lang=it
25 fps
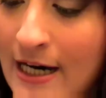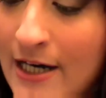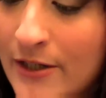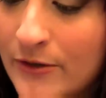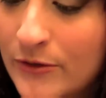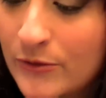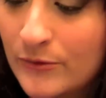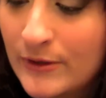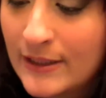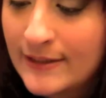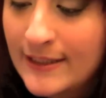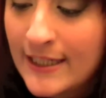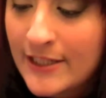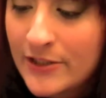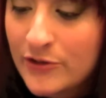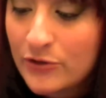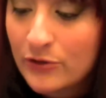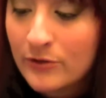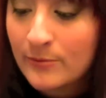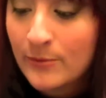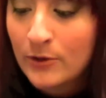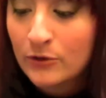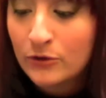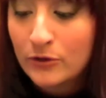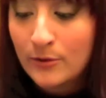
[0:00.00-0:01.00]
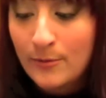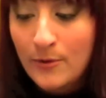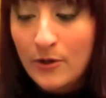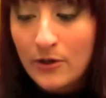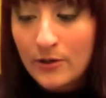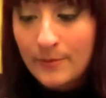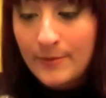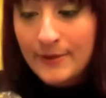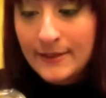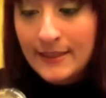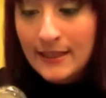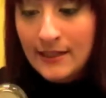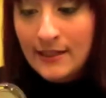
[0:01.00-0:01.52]
hanno una texture molto
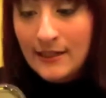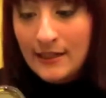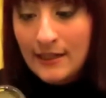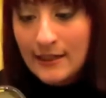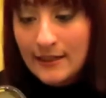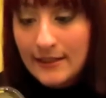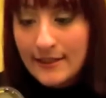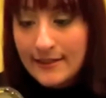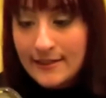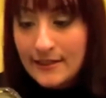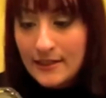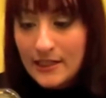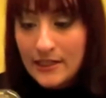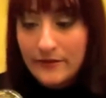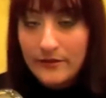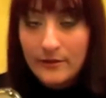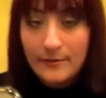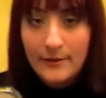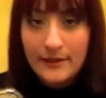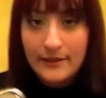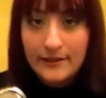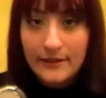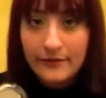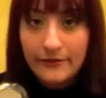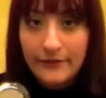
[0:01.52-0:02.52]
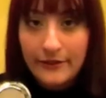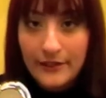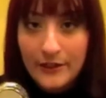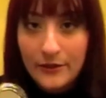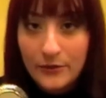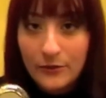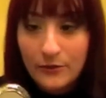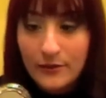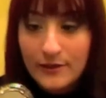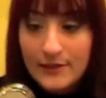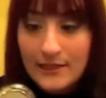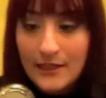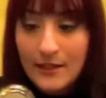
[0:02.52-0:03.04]
morbida, anche se lievemente
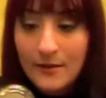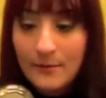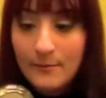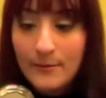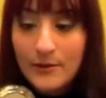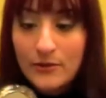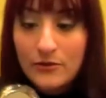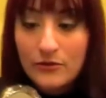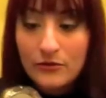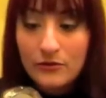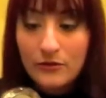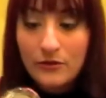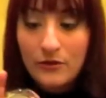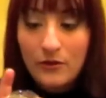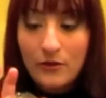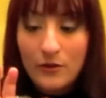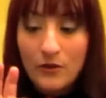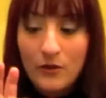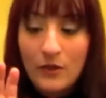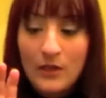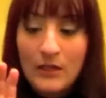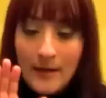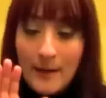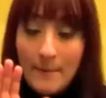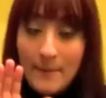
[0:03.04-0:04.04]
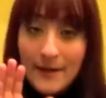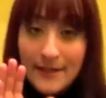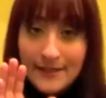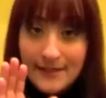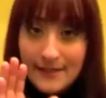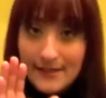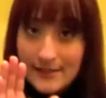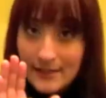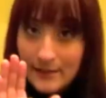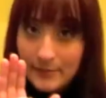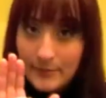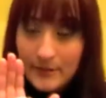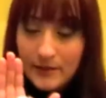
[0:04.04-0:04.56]
farinosa, ma sono
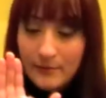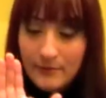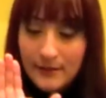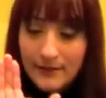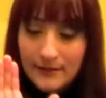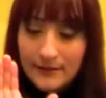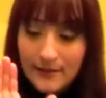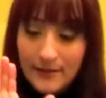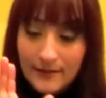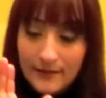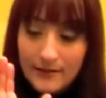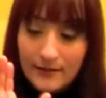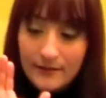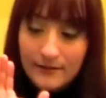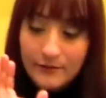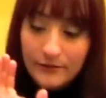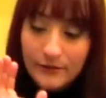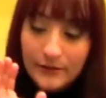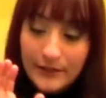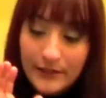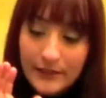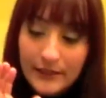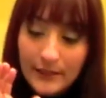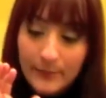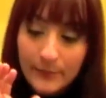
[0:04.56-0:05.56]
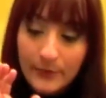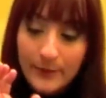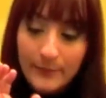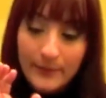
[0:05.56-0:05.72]
abbastanza pigmentati devo dire.